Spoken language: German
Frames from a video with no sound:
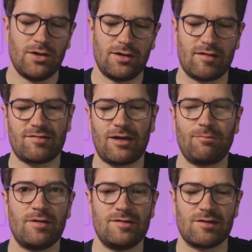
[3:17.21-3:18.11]
jetzt
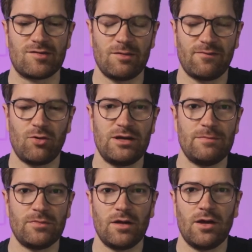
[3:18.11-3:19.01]
trägt man sie als
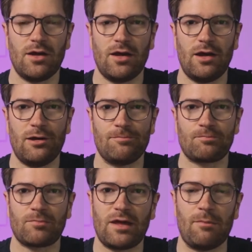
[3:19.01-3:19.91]
Zopfgummi.
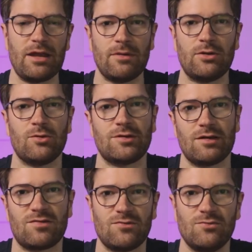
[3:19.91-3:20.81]
Ähm, ja, meine Meinung
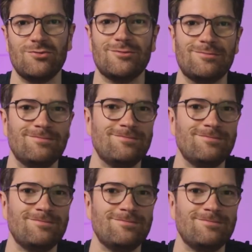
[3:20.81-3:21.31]
dazu.